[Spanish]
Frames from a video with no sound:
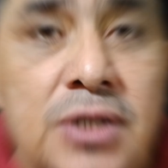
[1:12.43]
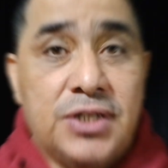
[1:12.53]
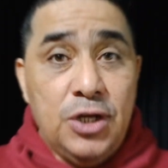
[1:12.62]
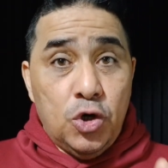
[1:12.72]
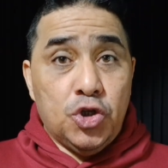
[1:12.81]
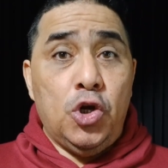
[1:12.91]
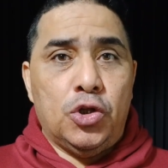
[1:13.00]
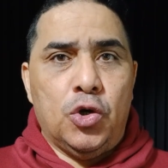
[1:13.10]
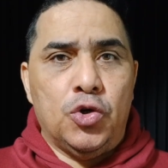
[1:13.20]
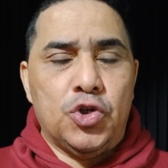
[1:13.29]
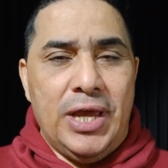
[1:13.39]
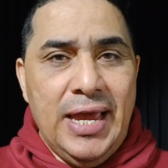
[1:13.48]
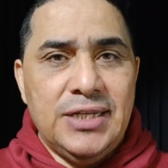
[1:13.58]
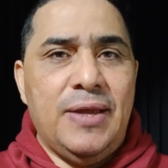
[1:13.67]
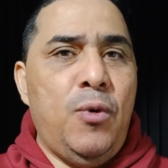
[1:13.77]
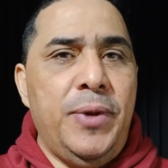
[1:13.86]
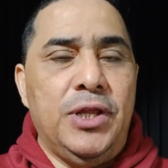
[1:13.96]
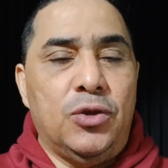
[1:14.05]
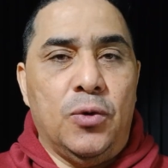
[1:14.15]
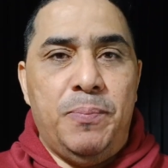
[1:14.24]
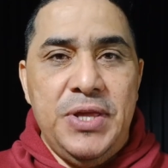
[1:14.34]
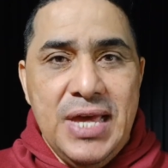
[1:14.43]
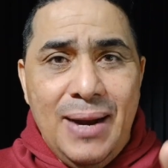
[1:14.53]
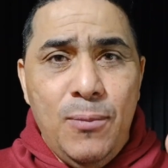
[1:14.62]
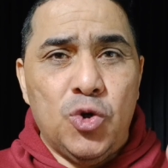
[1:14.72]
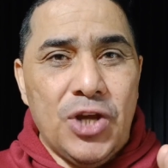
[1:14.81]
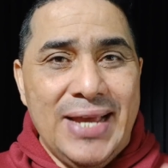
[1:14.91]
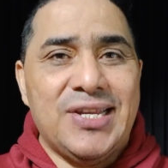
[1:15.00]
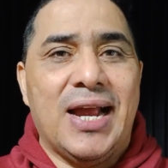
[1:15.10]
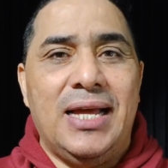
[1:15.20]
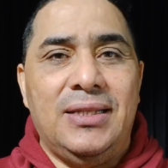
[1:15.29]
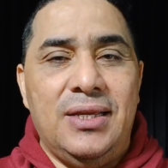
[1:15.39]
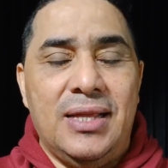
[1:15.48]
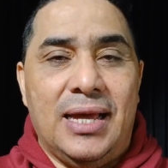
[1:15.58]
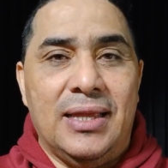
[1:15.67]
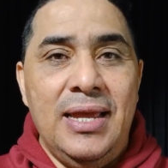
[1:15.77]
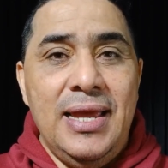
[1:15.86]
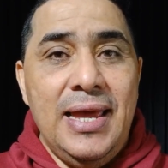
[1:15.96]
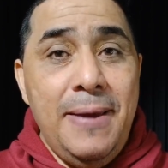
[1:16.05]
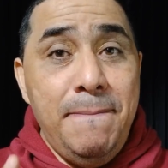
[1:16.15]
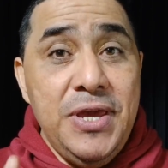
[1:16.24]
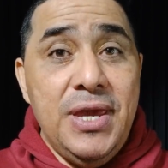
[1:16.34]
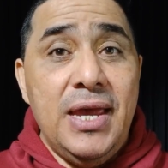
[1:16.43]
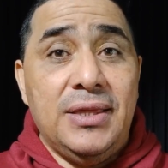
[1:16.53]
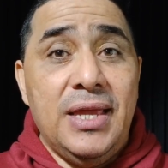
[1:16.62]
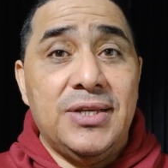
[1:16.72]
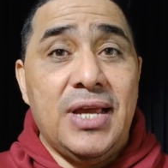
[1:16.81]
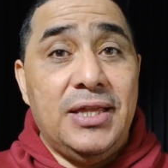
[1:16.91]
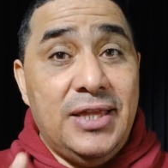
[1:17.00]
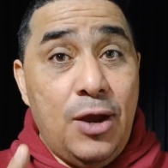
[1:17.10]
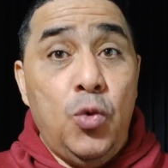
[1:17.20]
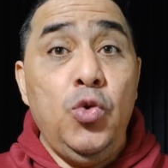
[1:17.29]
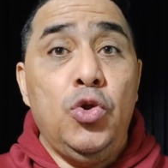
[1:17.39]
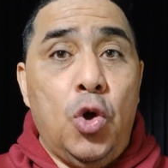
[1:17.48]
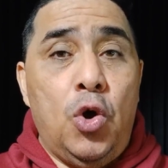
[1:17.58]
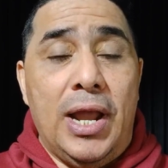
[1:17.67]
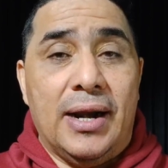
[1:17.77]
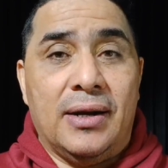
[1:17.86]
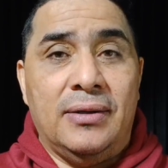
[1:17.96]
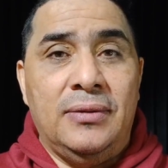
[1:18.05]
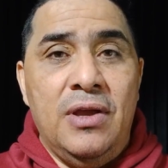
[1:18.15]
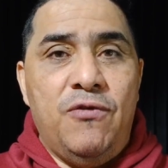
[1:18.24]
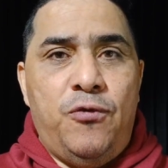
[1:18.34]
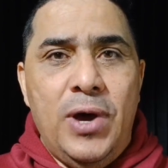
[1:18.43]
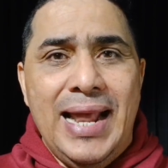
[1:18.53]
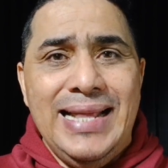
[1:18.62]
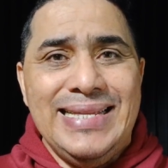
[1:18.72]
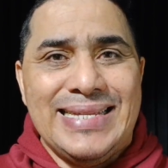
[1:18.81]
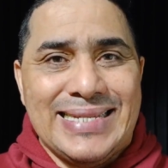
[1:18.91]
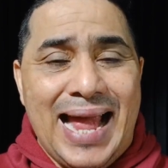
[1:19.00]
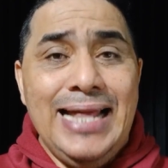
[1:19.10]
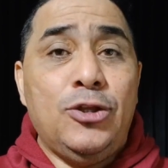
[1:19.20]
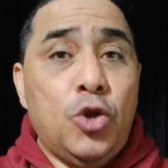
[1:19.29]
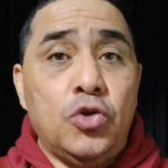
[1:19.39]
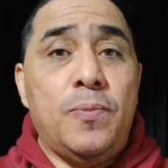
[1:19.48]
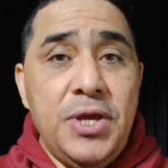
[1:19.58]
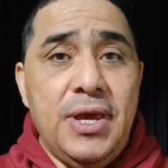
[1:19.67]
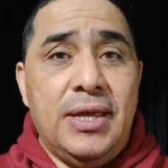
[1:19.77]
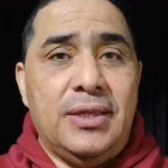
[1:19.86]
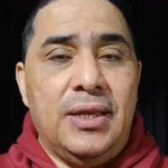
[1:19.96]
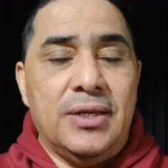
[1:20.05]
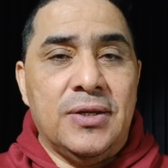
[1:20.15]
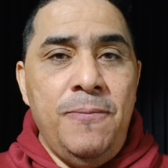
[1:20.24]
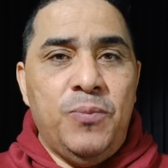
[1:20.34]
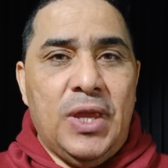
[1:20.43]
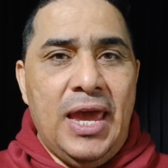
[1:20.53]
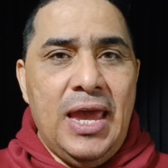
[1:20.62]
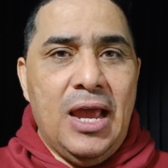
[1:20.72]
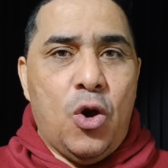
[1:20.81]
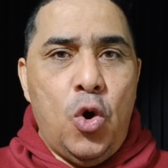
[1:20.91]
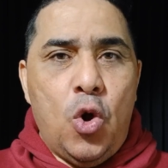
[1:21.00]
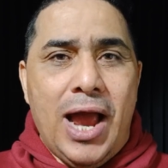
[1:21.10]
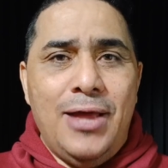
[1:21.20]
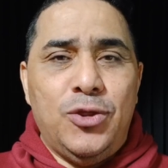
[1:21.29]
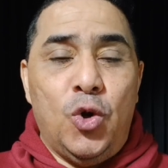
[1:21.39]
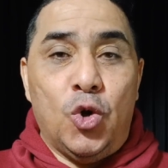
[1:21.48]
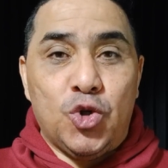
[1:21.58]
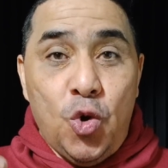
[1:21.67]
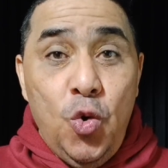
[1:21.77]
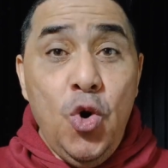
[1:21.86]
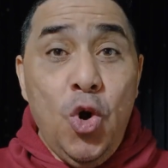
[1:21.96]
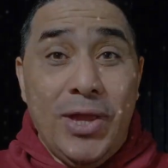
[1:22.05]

Si nosotros en este momento pidiéramos esa cantidad en billetes de un dólar, fueran tantos billetes que colocándolos uno